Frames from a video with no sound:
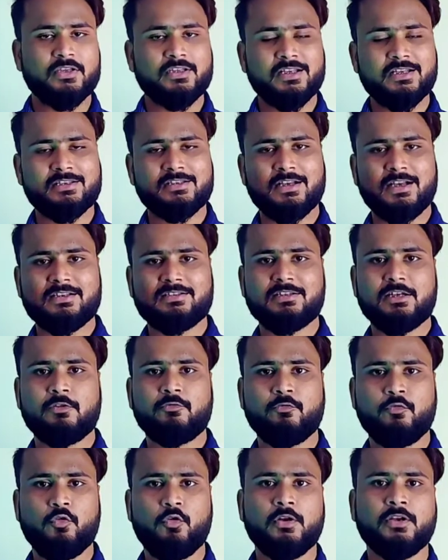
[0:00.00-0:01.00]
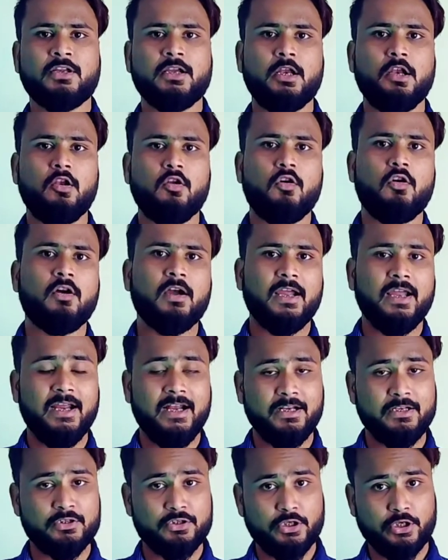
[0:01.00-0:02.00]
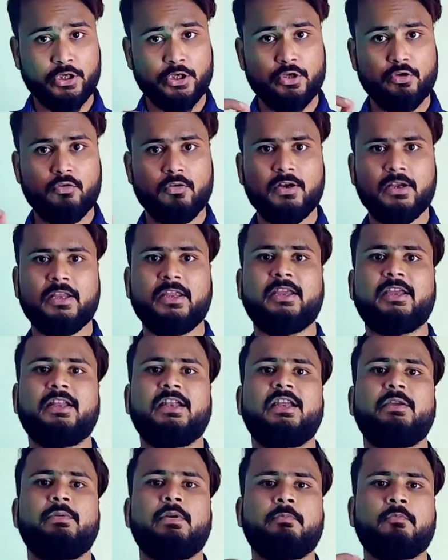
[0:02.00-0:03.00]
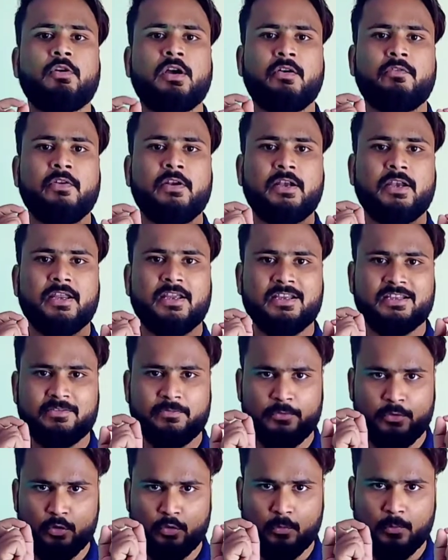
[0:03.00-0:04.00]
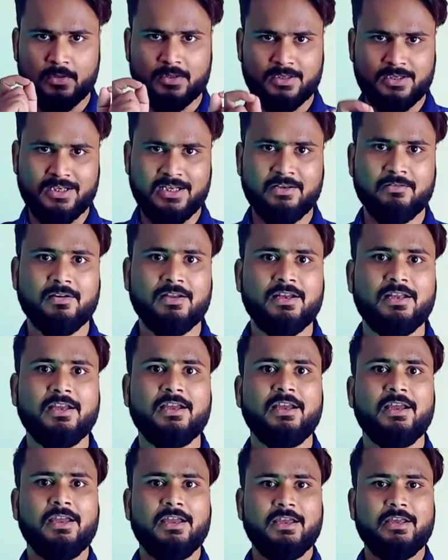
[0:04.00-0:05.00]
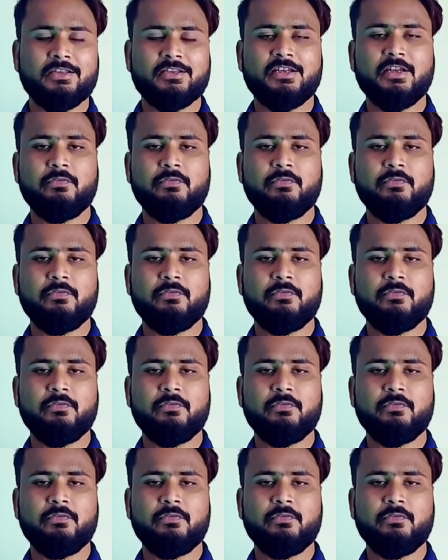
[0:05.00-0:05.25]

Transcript: और इसके साथ साथ फ़ोन के लॉग एंड सिक्योरिटी के लिए भी हम काफ़ी ट्रिक इस वीडियो में बताने वाले हैं